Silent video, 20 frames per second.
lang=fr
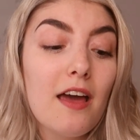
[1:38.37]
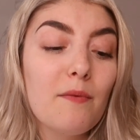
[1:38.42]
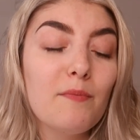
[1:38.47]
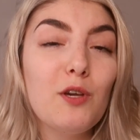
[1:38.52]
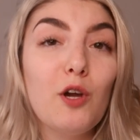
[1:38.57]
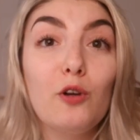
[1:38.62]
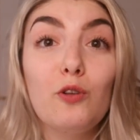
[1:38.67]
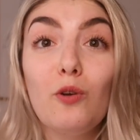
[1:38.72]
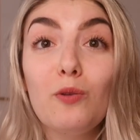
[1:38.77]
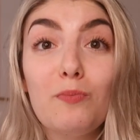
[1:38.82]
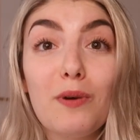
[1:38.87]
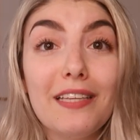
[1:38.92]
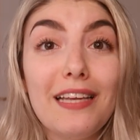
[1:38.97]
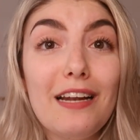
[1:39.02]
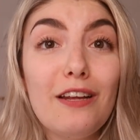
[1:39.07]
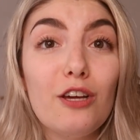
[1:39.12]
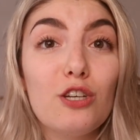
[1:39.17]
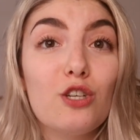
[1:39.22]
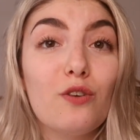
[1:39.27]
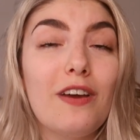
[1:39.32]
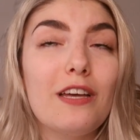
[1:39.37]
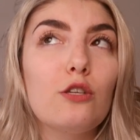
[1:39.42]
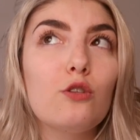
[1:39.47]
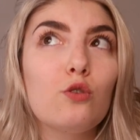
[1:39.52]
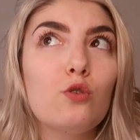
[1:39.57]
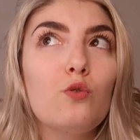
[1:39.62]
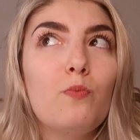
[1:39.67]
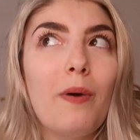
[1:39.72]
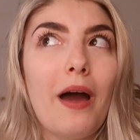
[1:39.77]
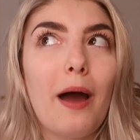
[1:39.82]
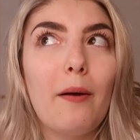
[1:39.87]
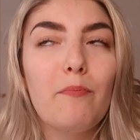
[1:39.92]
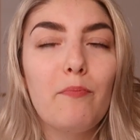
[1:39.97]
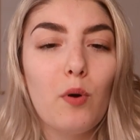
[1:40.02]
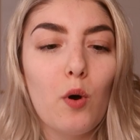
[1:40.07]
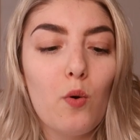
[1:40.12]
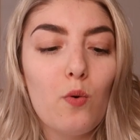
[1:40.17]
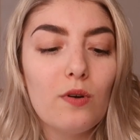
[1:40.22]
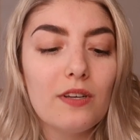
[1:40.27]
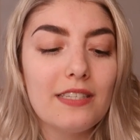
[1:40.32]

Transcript: Puis un autre modèle que je trouvais super beau,